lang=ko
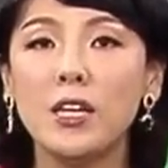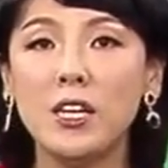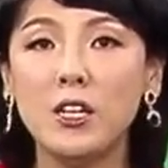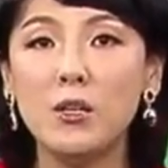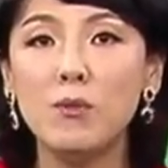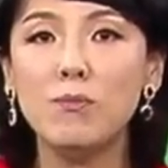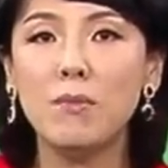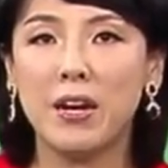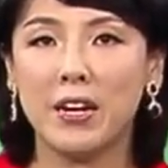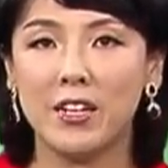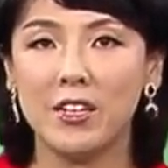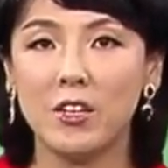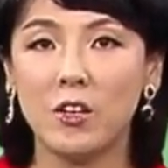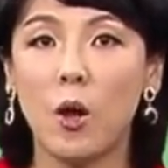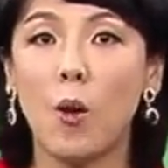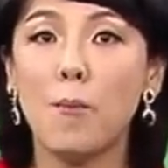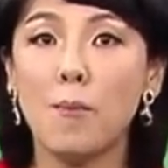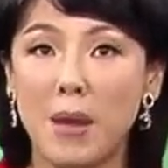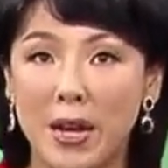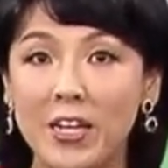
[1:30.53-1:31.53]
이름 말하는
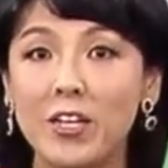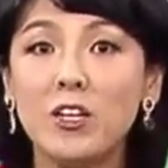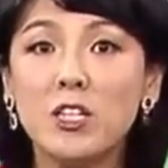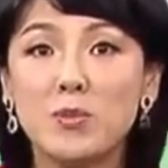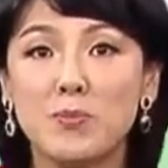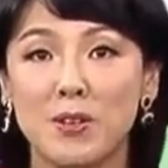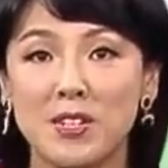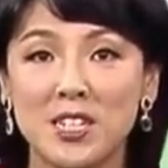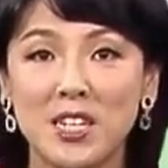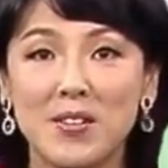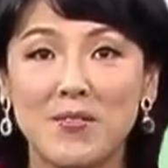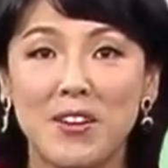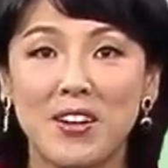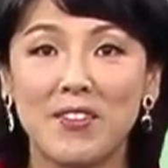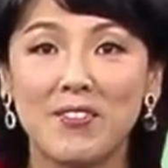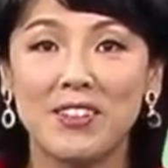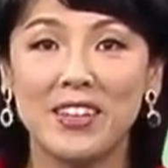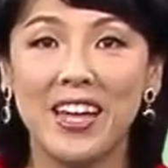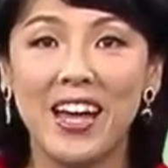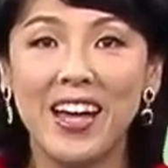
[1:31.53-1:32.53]
거 많이 연습하시기
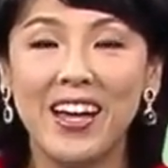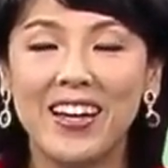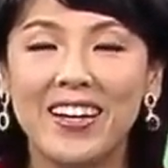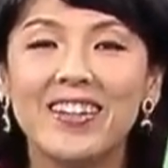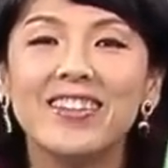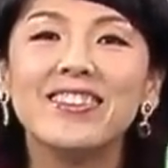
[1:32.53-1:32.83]
바랍니다.